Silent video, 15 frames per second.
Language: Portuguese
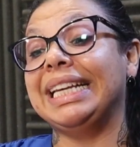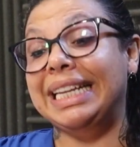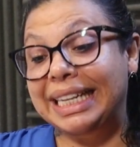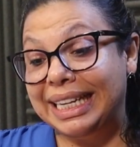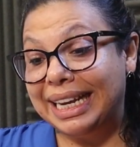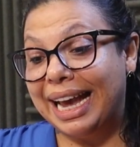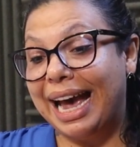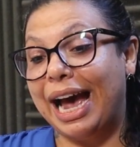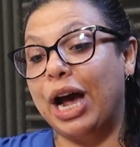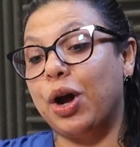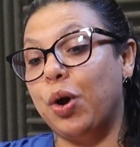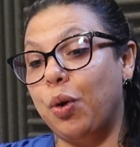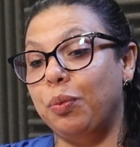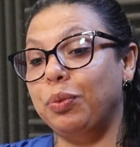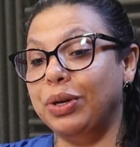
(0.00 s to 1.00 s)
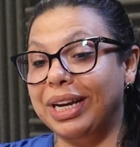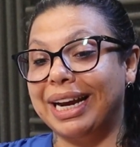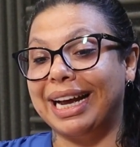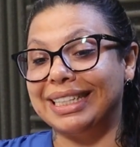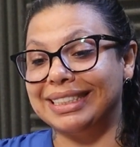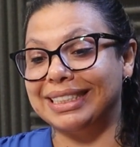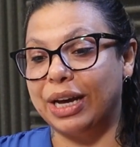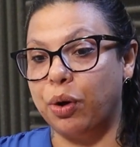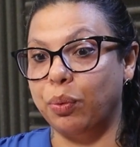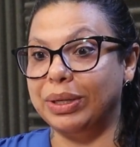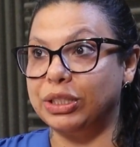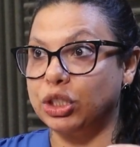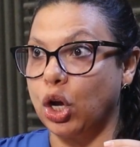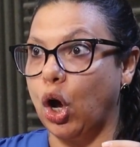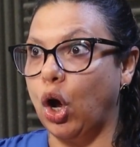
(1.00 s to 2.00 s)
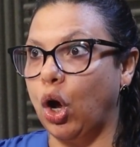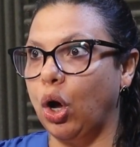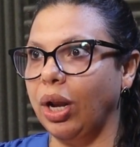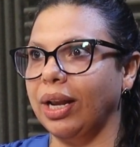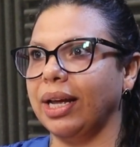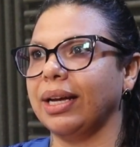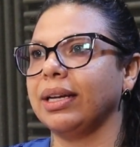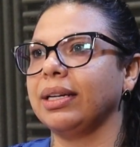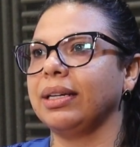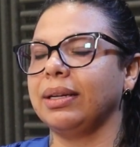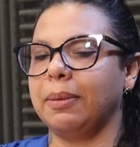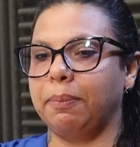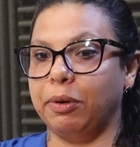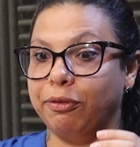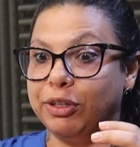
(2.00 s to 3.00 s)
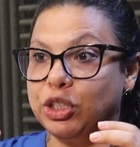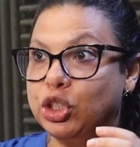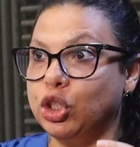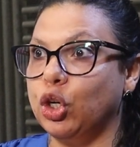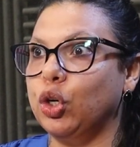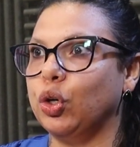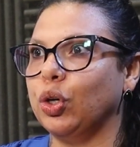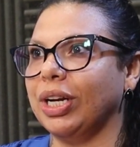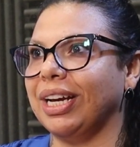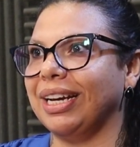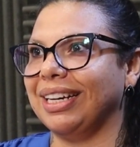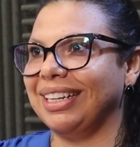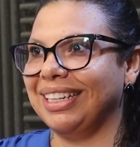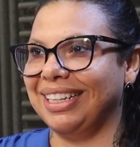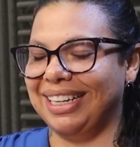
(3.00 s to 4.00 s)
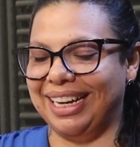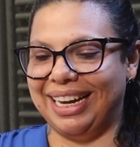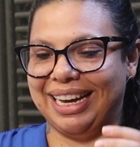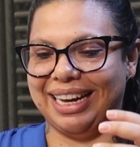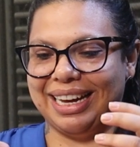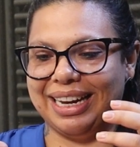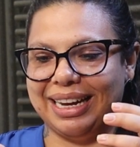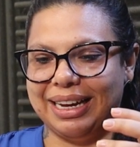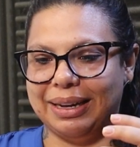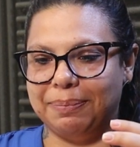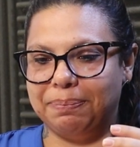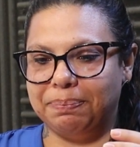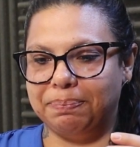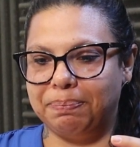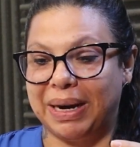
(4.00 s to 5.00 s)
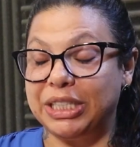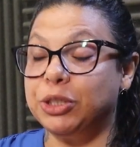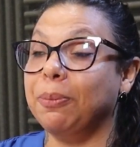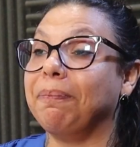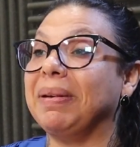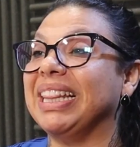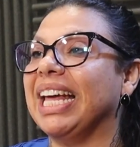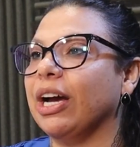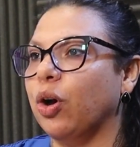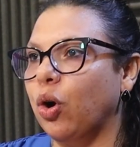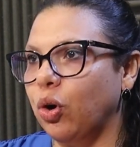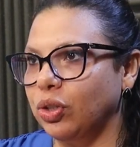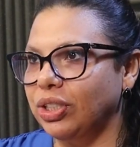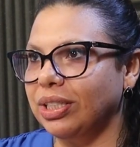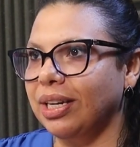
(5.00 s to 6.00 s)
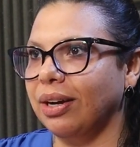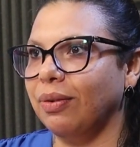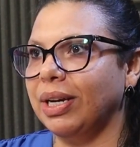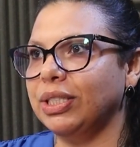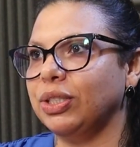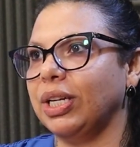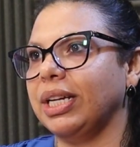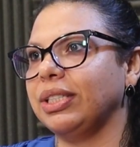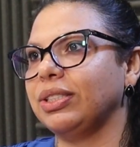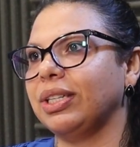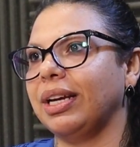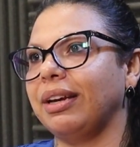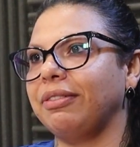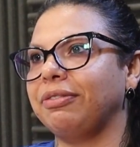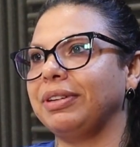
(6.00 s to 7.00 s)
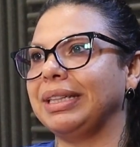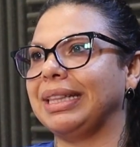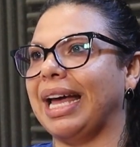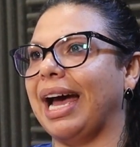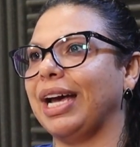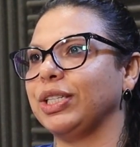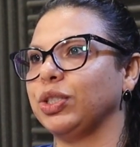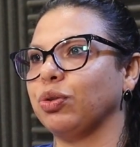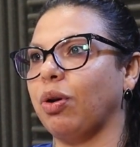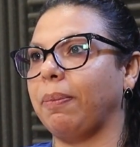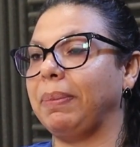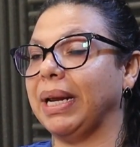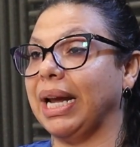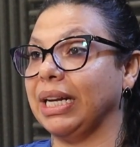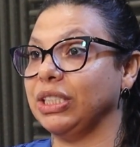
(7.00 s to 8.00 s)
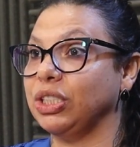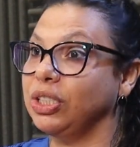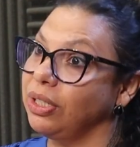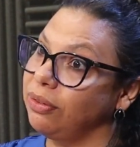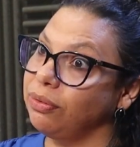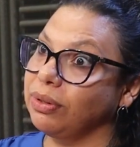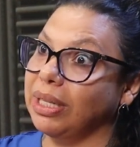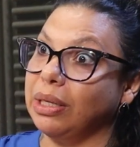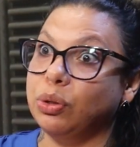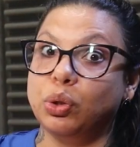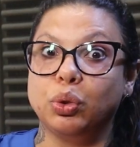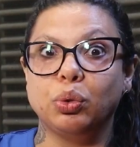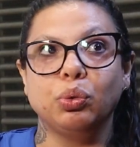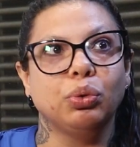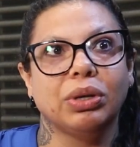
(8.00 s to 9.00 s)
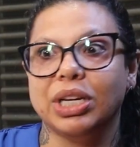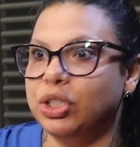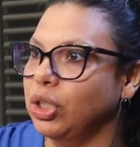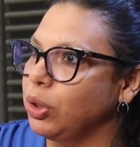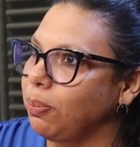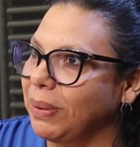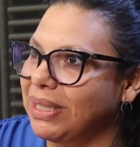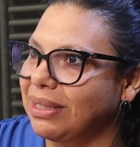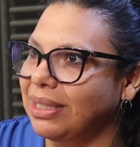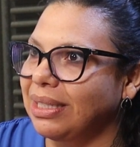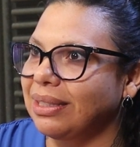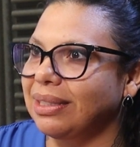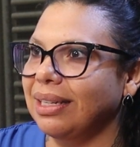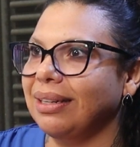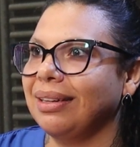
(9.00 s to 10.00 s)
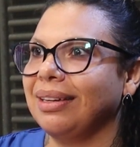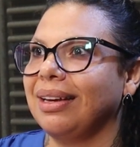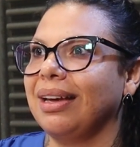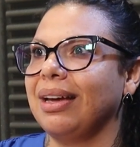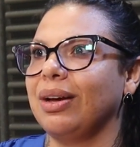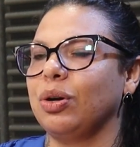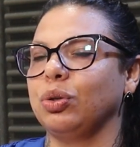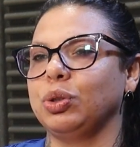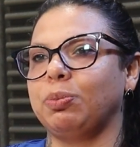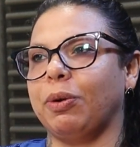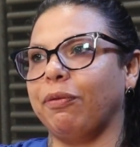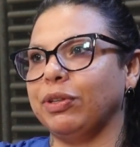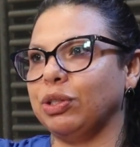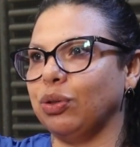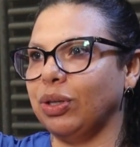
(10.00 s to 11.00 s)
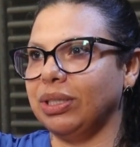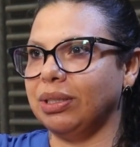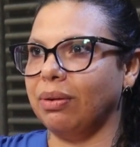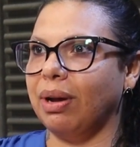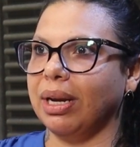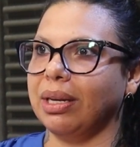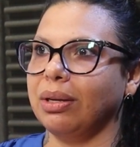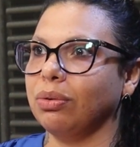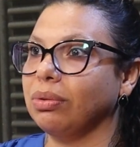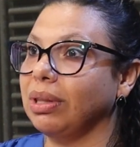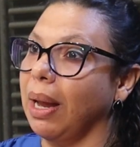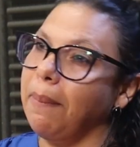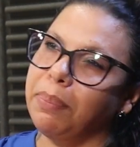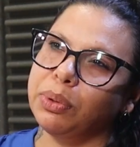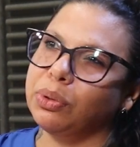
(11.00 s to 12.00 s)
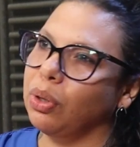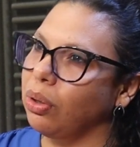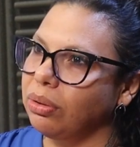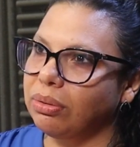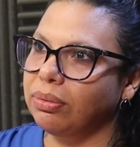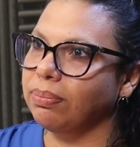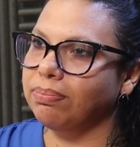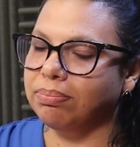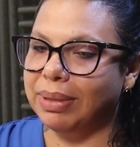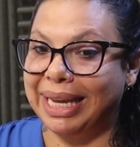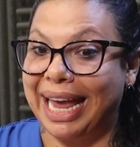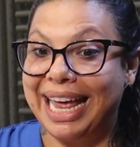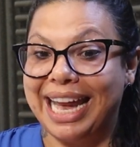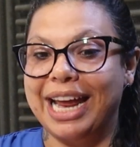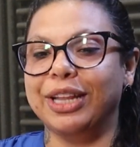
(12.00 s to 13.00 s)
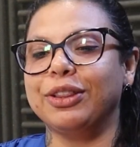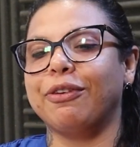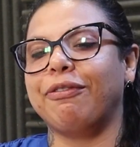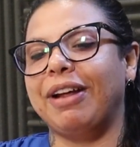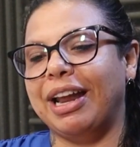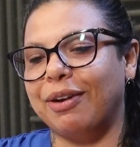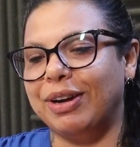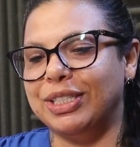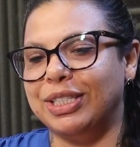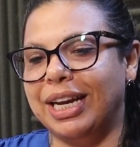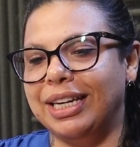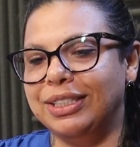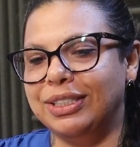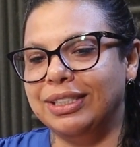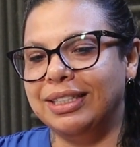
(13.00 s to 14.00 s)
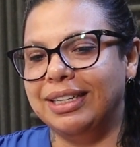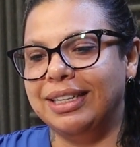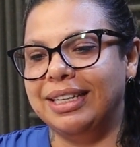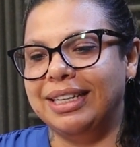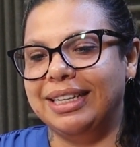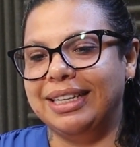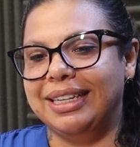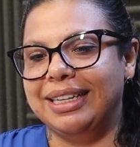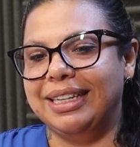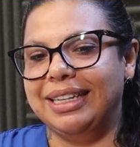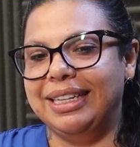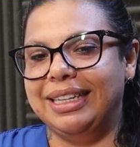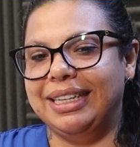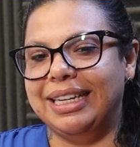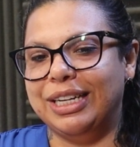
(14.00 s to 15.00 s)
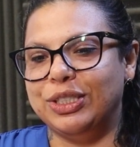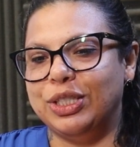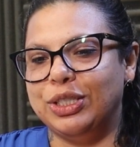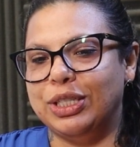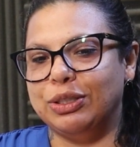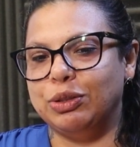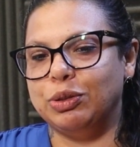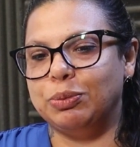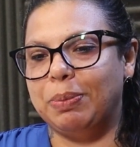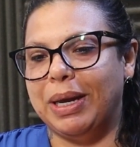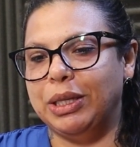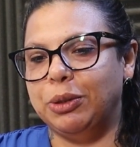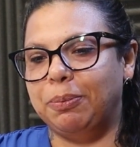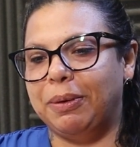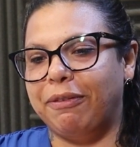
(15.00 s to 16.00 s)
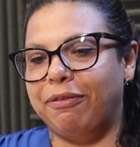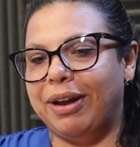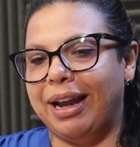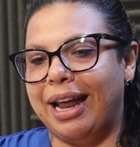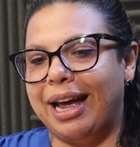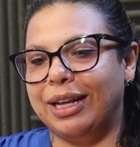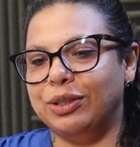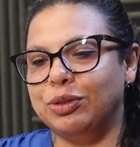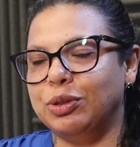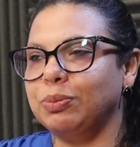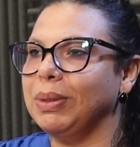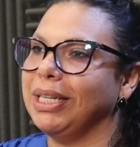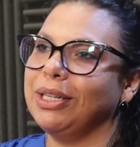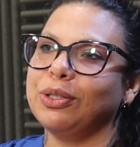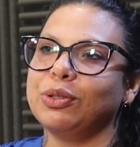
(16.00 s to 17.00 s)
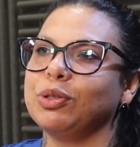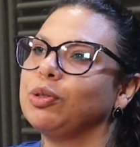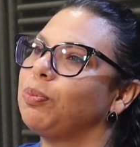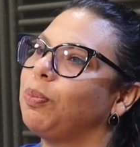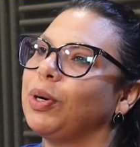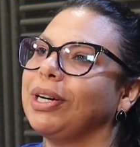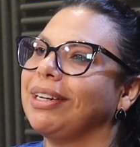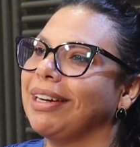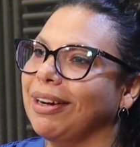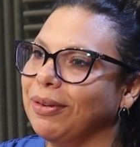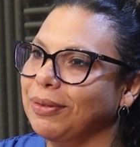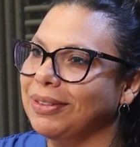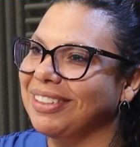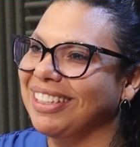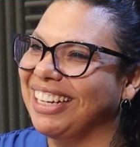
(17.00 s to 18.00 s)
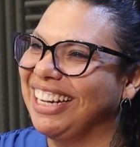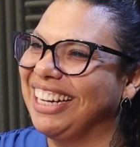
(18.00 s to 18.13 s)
E a comunicação, escola, professora, a parte pedagógica com a gente é fantástico. O aplicativo tem tudo que a gente precisa. Os professores estão aqui o tempo todo querendo falar com a gente. E a gente é suspeito para falar dos meninos do portão.